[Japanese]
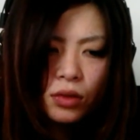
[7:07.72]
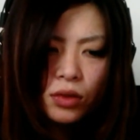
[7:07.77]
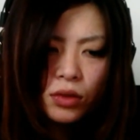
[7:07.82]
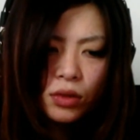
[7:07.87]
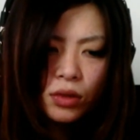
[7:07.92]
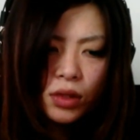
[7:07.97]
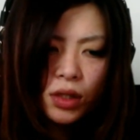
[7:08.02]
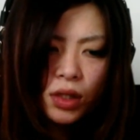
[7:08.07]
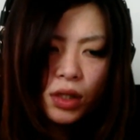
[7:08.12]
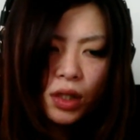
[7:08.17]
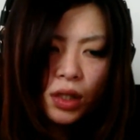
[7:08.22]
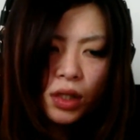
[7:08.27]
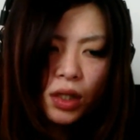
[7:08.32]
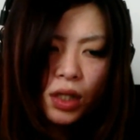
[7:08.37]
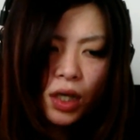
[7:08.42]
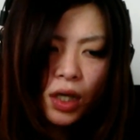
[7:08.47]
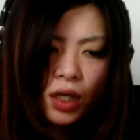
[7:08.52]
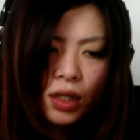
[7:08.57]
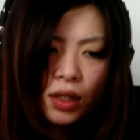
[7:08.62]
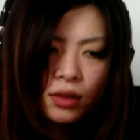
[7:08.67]
症状で
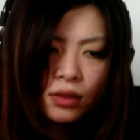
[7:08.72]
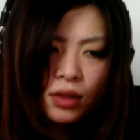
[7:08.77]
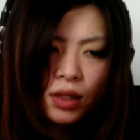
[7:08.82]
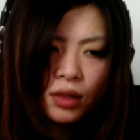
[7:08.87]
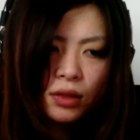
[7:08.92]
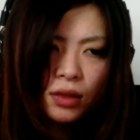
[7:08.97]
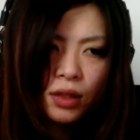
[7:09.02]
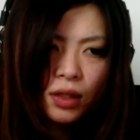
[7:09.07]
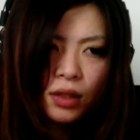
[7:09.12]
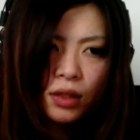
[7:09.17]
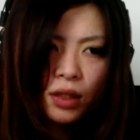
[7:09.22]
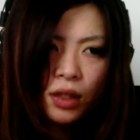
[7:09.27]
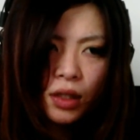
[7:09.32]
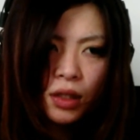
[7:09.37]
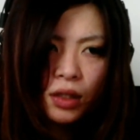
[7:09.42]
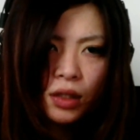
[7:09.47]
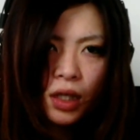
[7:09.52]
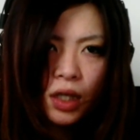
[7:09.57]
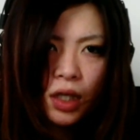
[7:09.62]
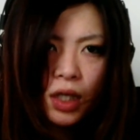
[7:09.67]
家に帰れなくなるなん
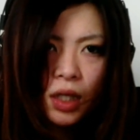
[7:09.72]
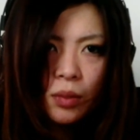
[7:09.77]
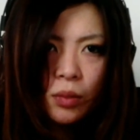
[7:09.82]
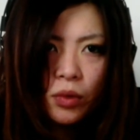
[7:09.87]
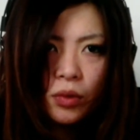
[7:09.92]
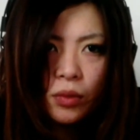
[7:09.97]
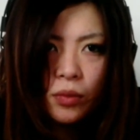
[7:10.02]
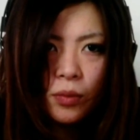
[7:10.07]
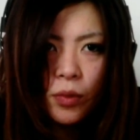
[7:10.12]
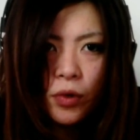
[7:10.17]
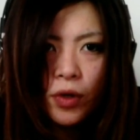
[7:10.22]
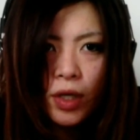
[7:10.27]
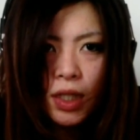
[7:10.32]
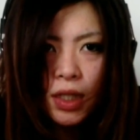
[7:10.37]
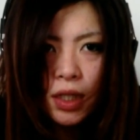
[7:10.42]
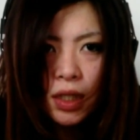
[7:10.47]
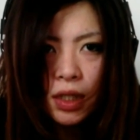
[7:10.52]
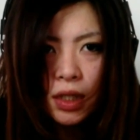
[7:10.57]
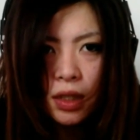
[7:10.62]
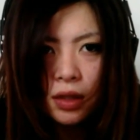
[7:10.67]
て誰も思
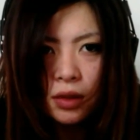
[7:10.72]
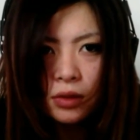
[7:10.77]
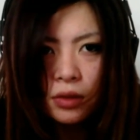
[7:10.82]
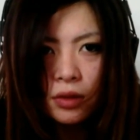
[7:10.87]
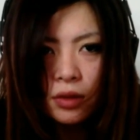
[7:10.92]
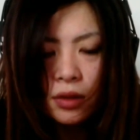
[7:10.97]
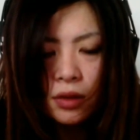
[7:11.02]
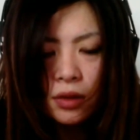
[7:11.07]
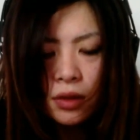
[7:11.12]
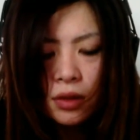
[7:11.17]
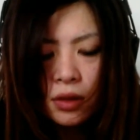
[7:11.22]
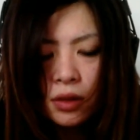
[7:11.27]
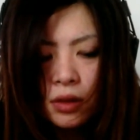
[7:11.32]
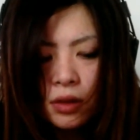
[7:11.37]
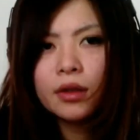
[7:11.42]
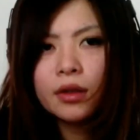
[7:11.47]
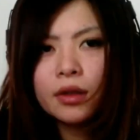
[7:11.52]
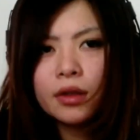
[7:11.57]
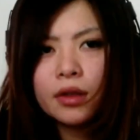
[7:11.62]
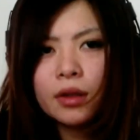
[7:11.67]
わないだろう
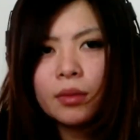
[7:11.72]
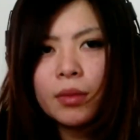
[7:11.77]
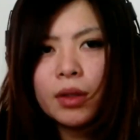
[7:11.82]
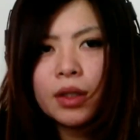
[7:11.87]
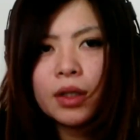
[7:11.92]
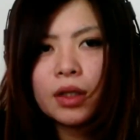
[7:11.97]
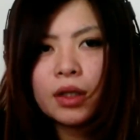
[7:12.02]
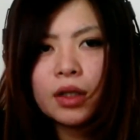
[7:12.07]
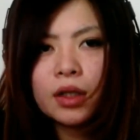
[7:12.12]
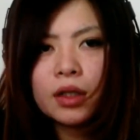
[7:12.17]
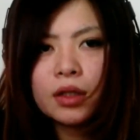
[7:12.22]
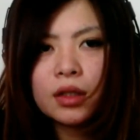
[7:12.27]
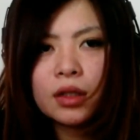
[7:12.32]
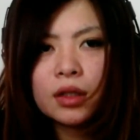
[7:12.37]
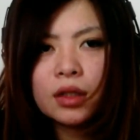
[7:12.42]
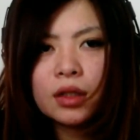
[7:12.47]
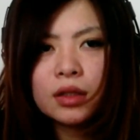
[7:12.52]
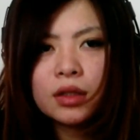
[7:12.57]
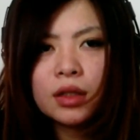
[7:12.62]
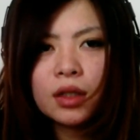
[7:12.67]
今考え
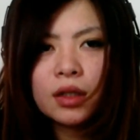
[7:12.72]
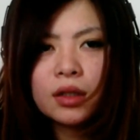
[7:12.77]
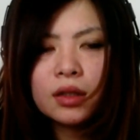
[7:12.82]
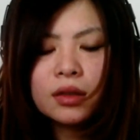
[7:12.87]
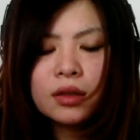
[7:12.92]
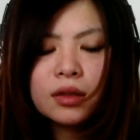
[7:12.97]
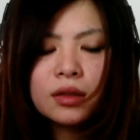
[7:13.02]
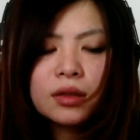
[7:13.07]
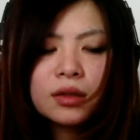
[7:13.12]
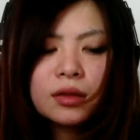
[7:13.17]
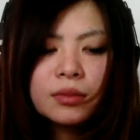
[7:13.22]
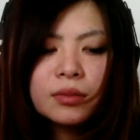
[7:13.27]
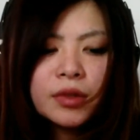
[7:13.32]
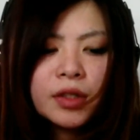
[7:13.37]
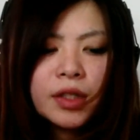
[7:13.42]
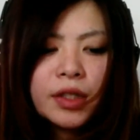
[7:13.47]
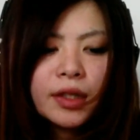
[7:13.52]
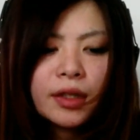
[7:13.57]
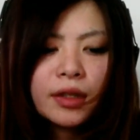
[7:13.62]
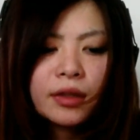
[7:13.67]
たってさ
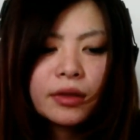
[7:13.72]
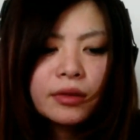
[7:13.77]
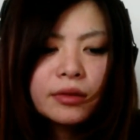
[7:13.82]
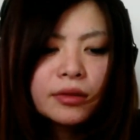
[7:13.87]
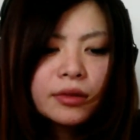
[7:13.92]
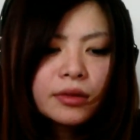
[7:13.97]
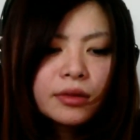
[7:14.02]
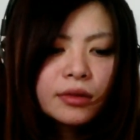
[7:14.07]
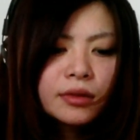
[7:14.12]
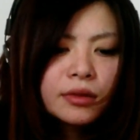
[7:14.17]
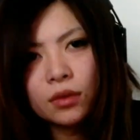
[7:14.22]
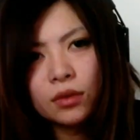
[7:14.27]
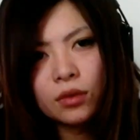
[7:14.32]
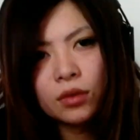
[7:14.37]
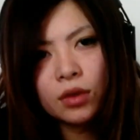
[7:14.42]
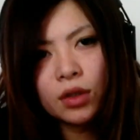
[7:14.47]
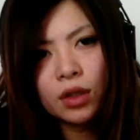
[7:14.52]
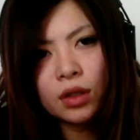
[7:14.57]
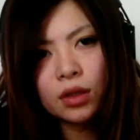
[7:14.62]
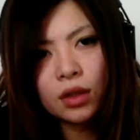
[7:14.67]
無理だよ
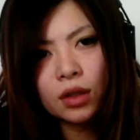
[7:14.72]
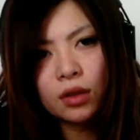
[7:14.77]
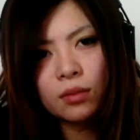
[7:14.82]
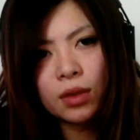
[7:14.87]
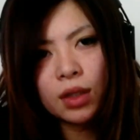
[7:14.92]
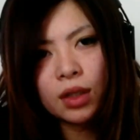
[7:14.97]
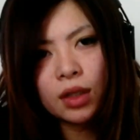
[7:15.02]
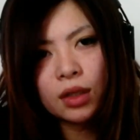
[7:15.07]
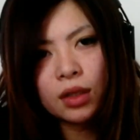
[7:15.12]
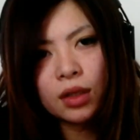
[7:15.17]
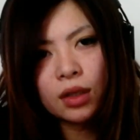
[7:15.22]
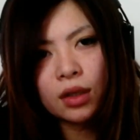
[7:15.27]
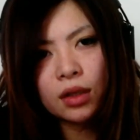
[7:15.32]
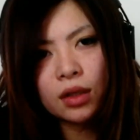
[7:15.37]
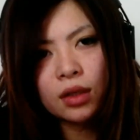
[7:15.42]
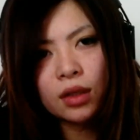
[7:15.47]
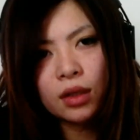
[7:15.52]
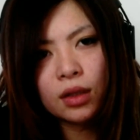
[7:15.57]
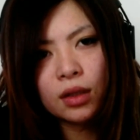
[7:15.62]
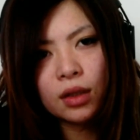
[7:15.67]
どうやったらお前らに
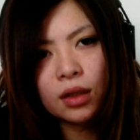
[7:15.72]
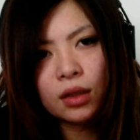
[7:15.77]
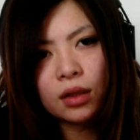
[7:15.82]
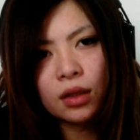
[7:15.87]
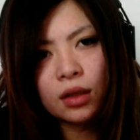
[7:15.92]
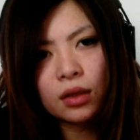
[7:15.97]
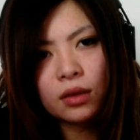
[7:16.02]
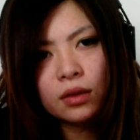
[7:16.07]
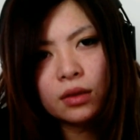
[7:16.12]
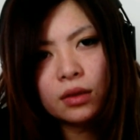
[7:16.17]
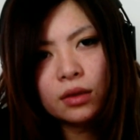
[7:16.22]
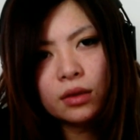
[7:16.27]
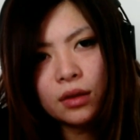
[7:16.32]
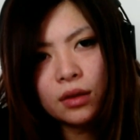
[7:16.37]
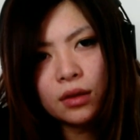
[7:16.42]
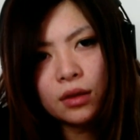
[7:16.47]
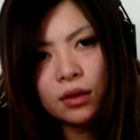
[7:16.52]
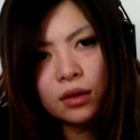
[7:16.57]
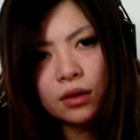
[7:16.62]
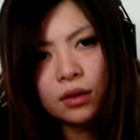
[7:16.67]
なんかできたんだよ
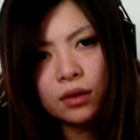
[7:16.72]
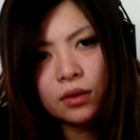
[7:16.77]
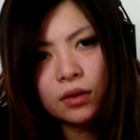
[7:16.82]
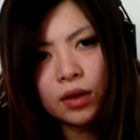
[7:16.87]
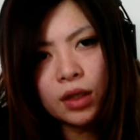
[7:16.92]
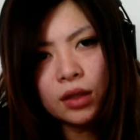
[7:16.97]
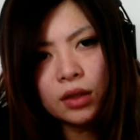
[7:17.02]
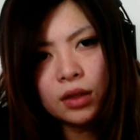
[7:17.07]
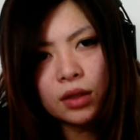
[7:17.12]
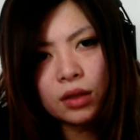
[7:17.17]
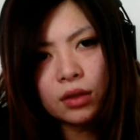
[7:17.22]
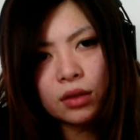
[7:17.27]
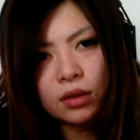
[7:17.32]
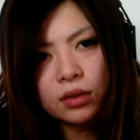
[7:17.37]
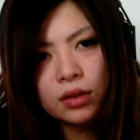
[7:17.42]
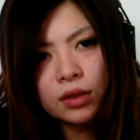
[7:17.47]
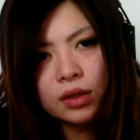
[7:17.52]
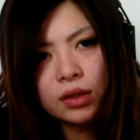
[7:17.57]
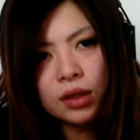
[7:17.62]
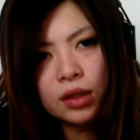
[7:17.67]
分かっ
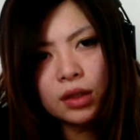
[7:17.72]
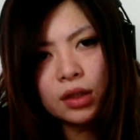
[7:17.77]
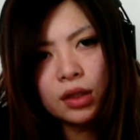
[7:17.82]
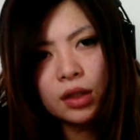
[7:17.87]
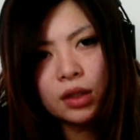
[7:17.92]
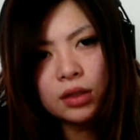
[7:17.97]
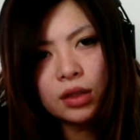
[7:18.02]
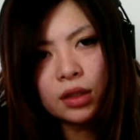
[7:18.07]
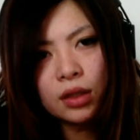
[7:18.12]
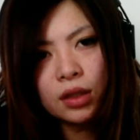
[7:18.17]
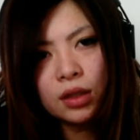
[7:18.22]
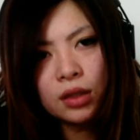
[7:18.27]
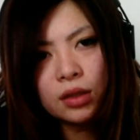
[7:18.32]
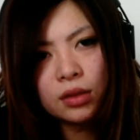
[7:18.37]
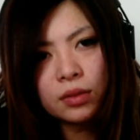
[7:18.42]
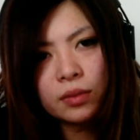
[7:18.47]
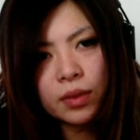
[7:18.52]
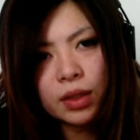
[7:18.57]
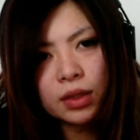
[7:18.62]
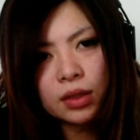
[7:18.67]
たよな普通聞いてんじゃ
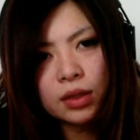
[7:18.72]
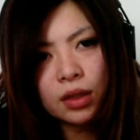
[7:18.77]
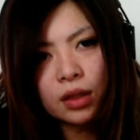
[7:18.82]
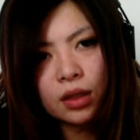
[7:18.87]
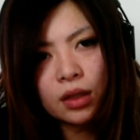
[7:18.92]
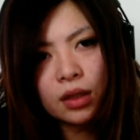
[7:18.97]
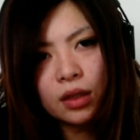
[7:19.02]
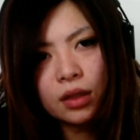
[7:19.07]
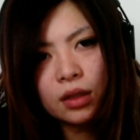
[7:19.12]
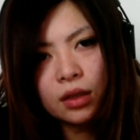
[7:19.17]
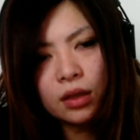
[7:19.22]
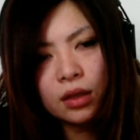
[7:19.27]
ねえぞマジで